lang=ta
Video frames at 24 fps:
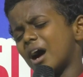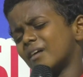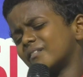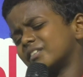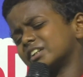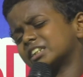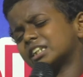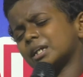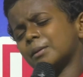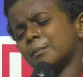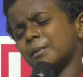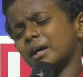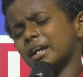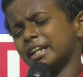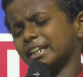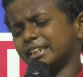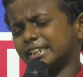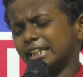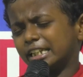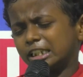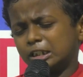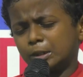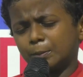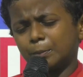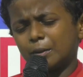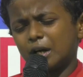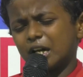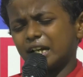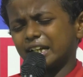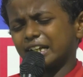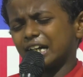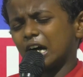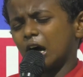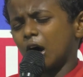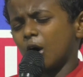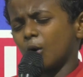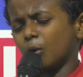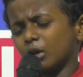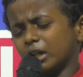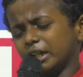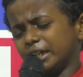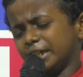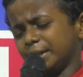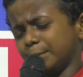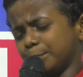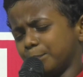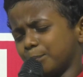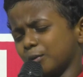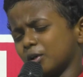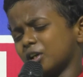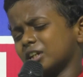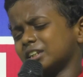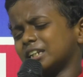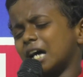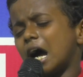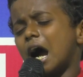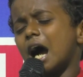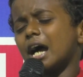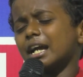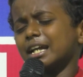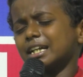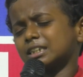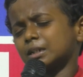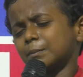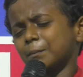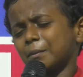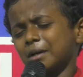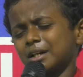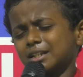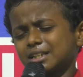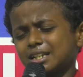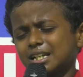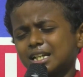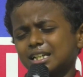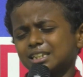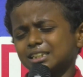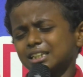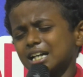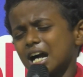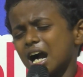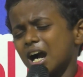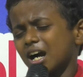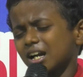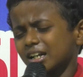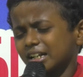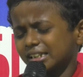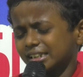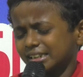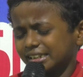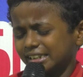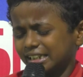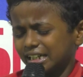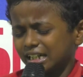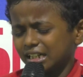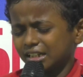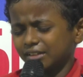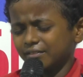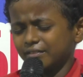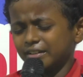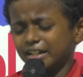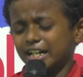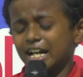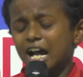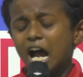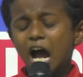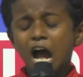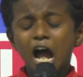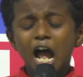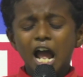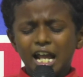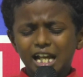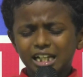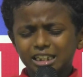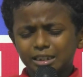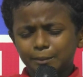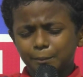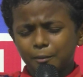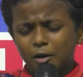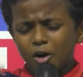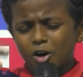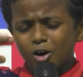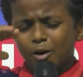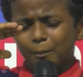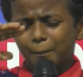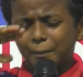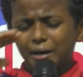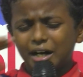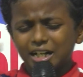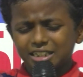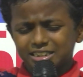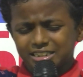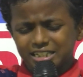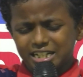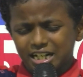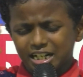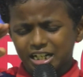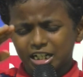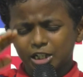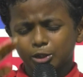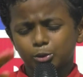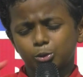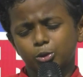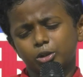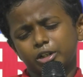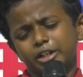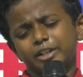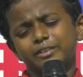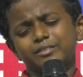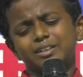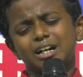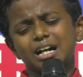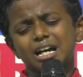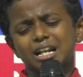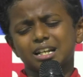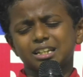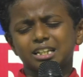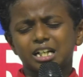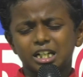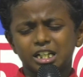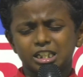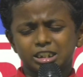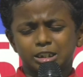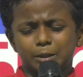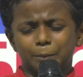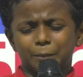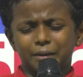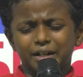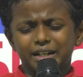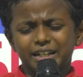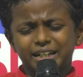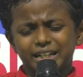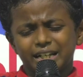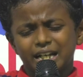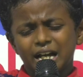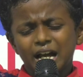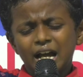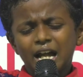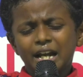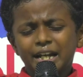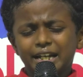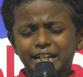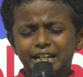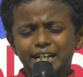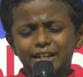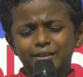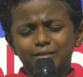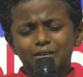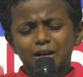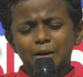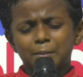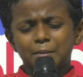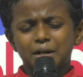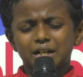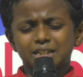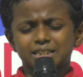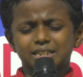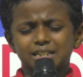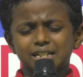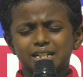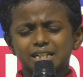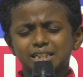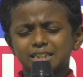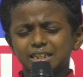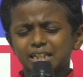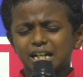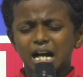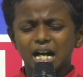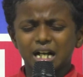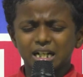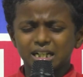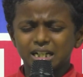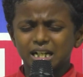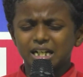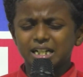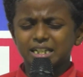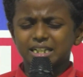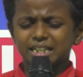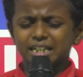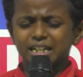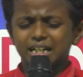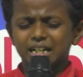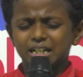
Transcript: பாவத்தை மன்னித்து தேசப்பா நீங்கள் அவங்கள இப்பொழுது ஆயத்தப்படுத்தினதுக்காக நன்றி ஆண்டவர் எசப்பா அவங்க பாத்திரங்கள் குறைவாக இருந்தாலும் எசப்பா நீங்கள் நிறைவாக மாற்றினதுக்காக நன்றி